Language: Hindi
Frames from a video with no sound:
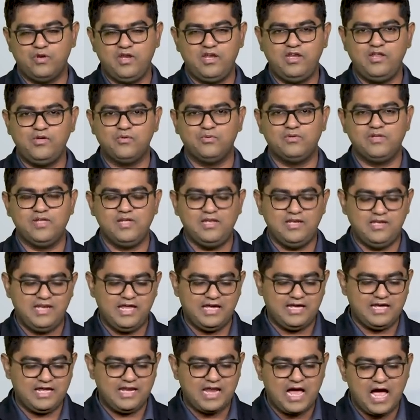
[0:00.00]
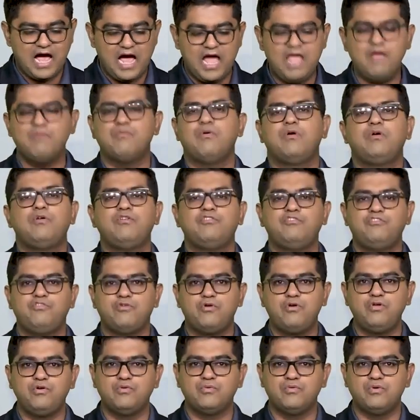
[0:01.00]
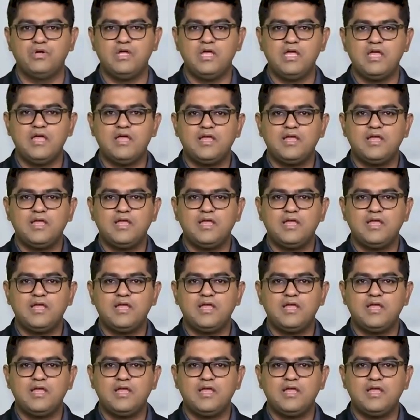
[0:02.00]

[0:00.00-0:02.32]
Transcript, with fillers: बुरी नहीं होती लेकिन आई वॉन्ट टू शो यू